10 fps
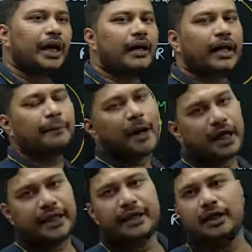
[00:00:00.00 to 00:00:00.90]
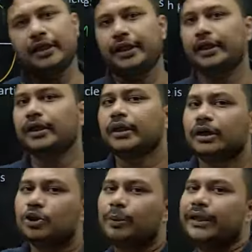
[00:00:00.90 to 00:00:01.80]
हर एक पार्टिकल की
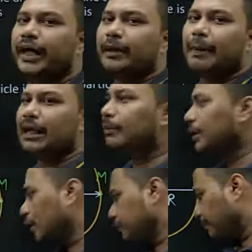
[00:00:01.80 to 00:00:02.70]
तो भैया एक बात बताओ